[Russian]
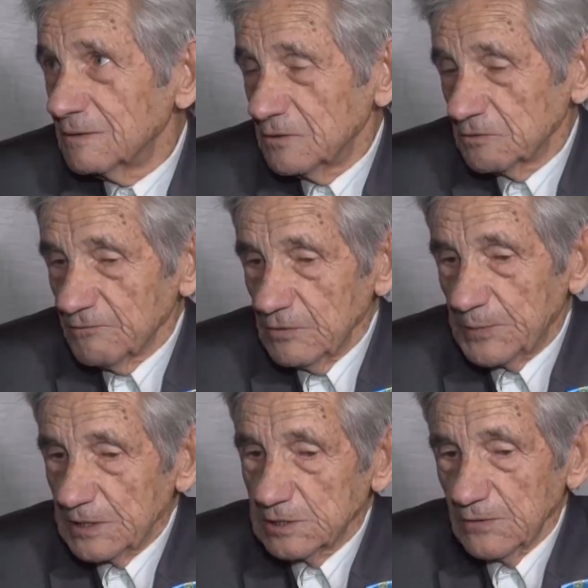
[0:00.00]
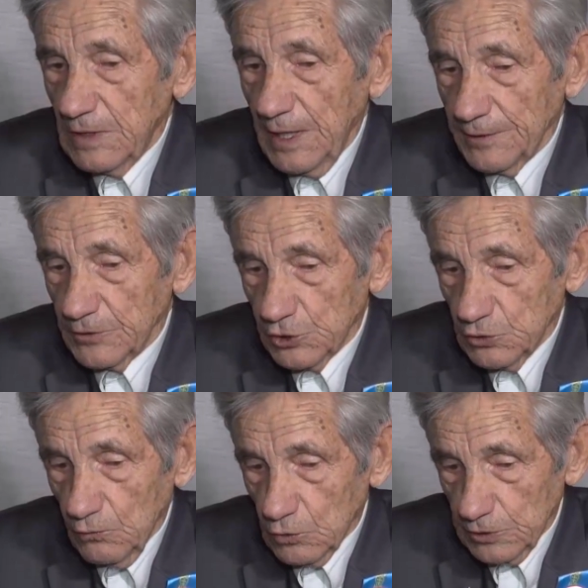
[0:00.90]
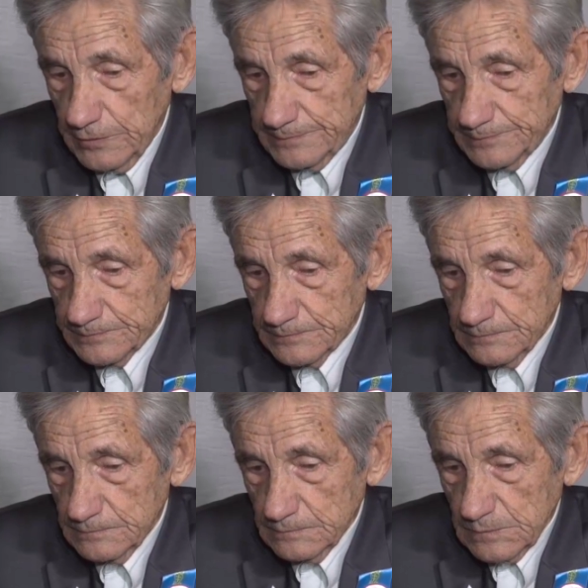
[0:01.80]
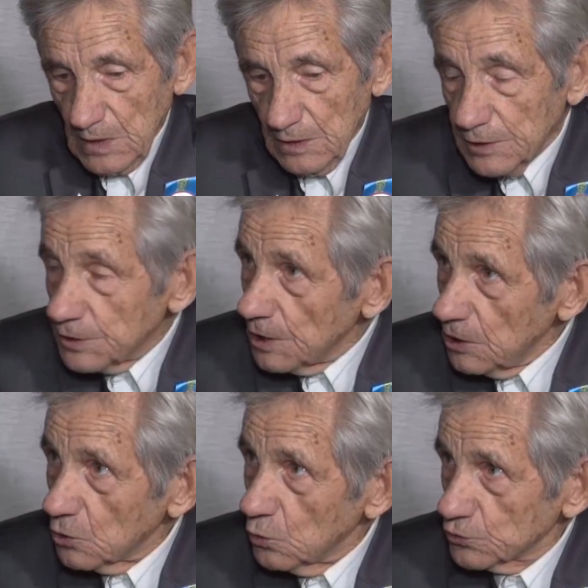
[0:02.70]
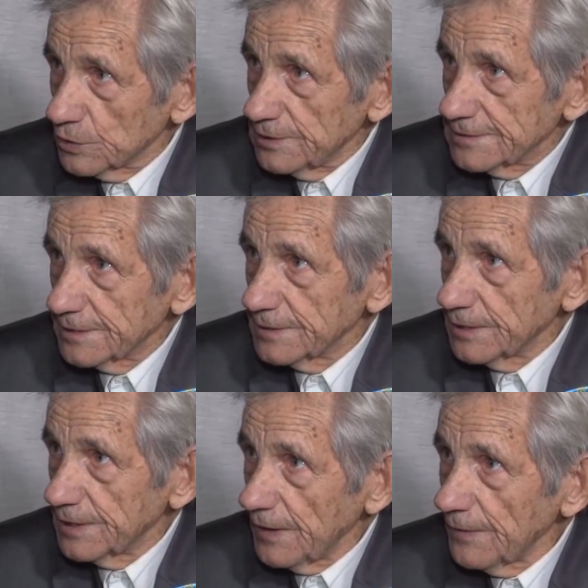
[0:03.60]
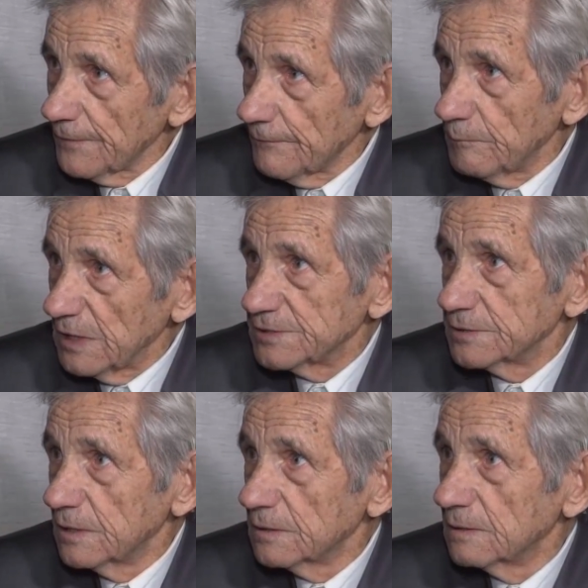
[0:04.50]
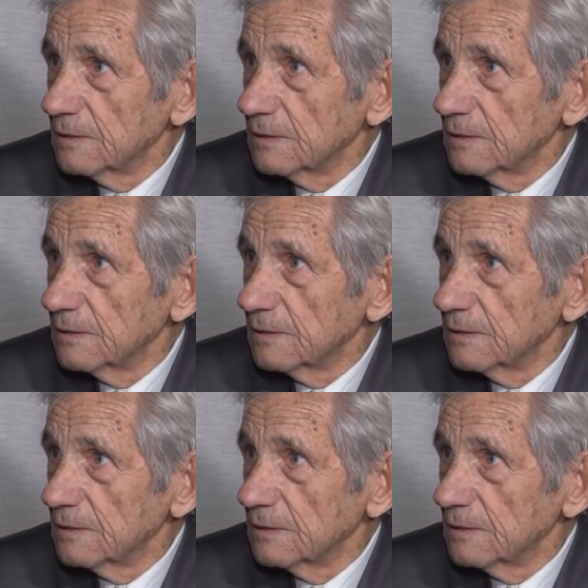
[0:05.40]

И вот вы представляете, что вот сидели, кушали с котелка вместе,